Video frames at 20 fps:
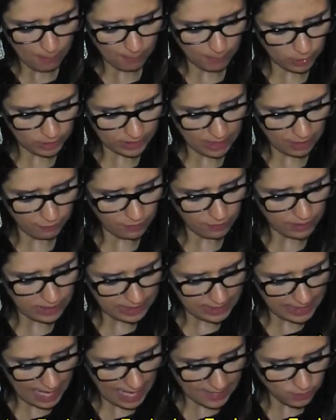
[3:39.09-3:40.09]
porque
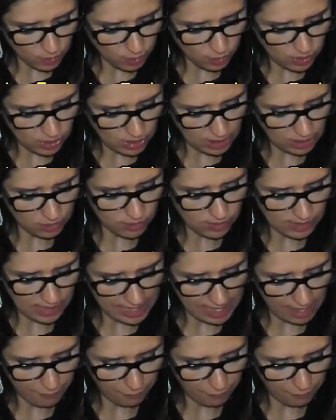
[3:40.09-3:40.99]
ferirás os sírios em